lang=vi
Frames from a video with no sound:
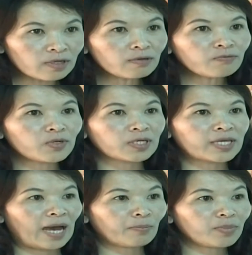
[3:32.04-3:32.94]
để
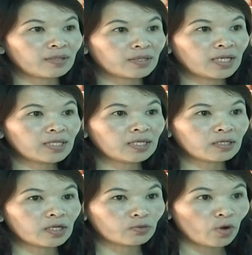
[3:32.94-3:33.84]
vừa
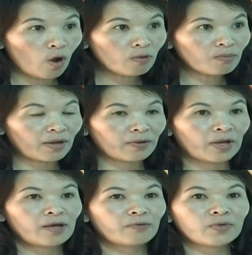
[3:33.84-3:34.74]
giảm được
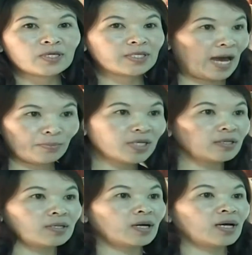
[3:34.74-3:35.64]
tiêu hao nước, vừa
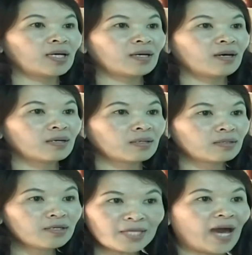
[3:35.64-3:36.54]
giảm được cái
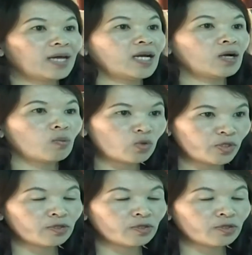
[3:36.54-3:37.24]
nhiên liệu đốt mà